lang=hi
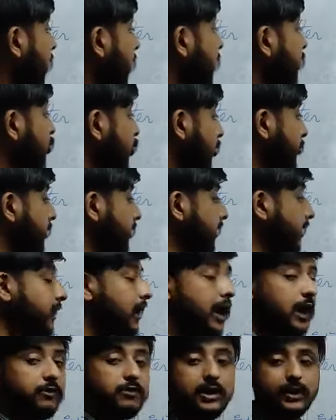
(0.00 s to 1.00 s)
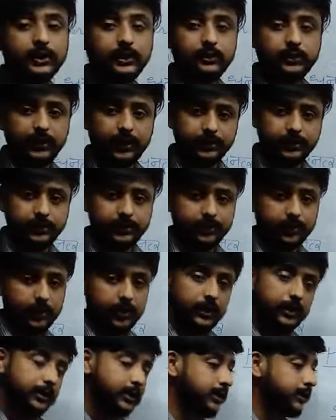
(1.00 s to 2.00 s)
और हाइग्रोमीटर हवा की तेजी
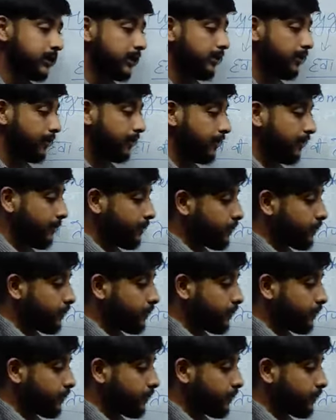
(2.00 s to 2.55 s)
ठीक है